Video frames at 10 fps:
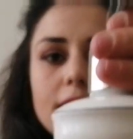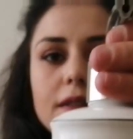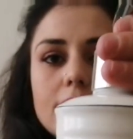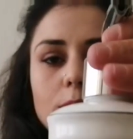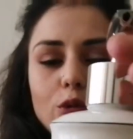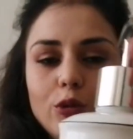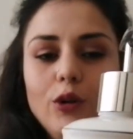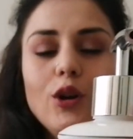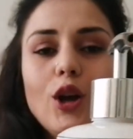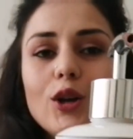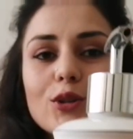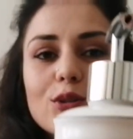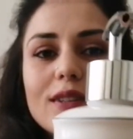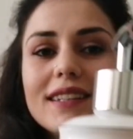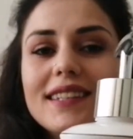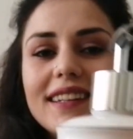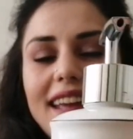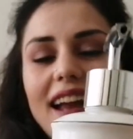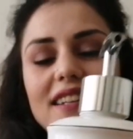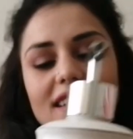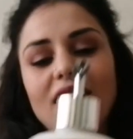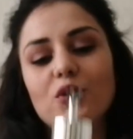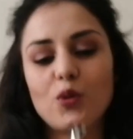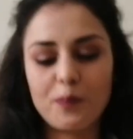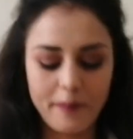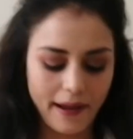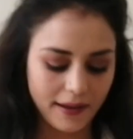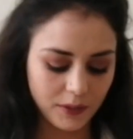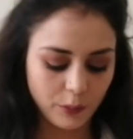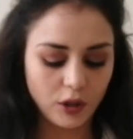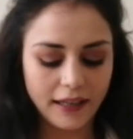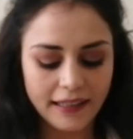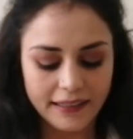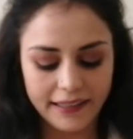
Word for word: sıvı sabunlu. Şu deseni gerçekten çok beğendim. Böyle